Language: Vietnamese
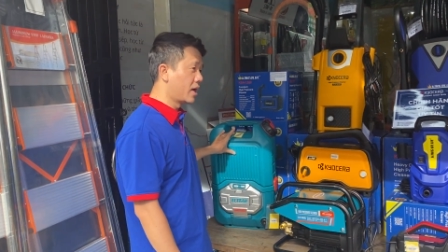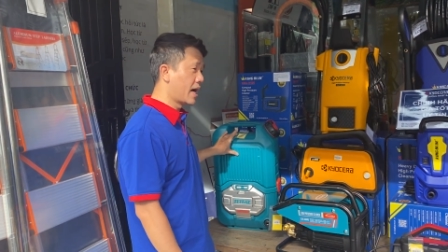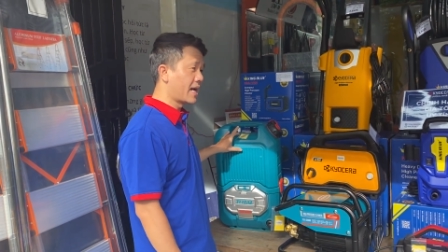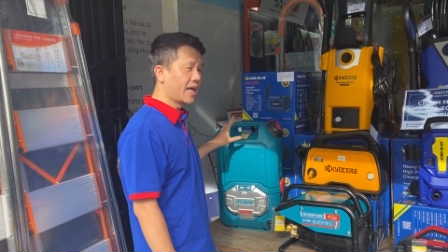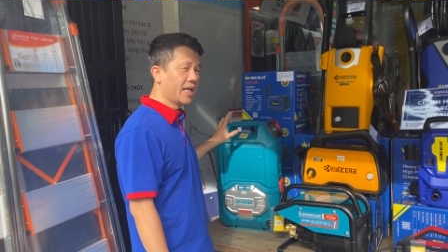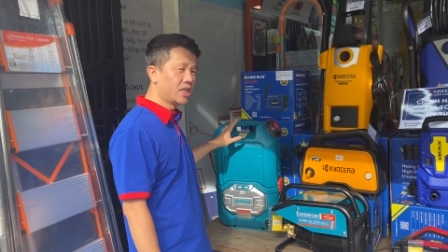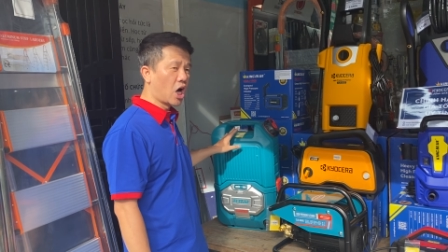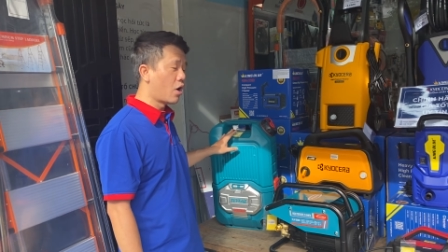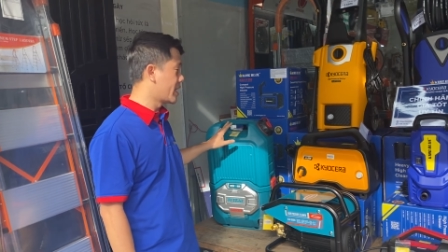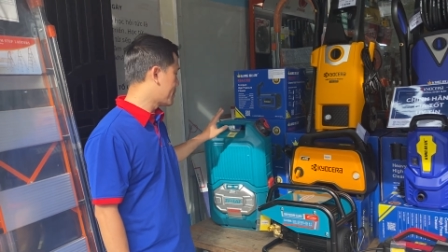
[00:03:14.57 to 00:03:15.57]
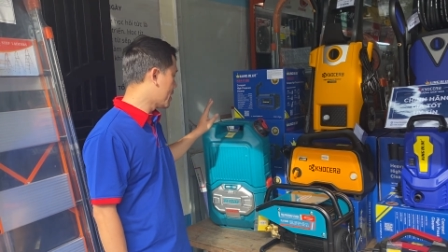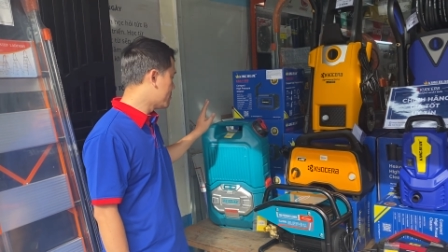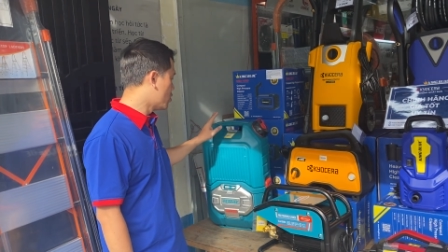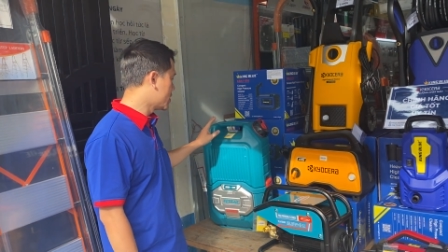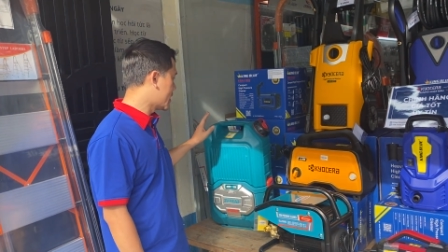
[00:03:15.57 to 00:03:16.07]
thì hoặc là in cò anh em có thể
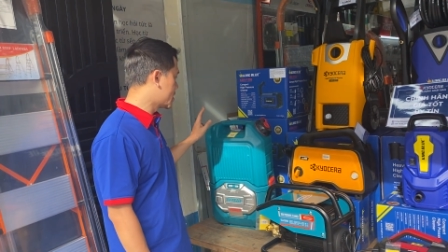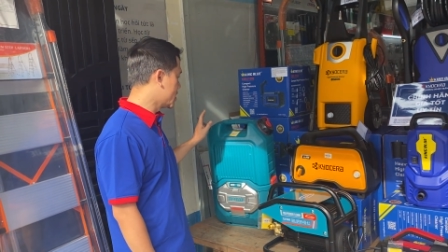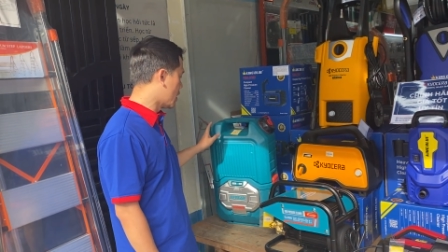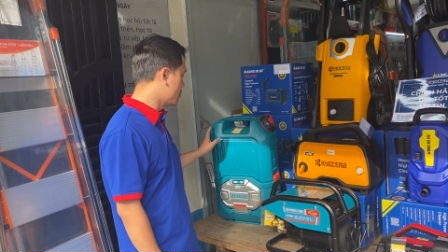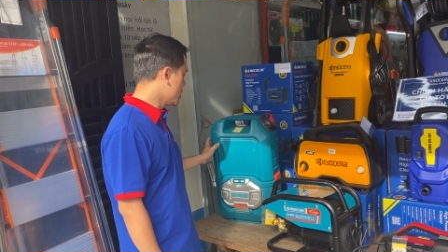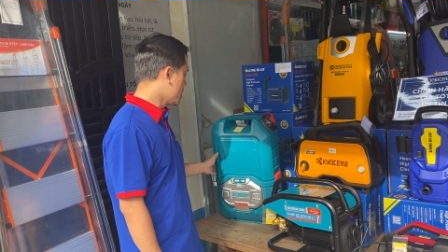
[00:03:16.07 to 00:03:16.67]
mua về sử dụng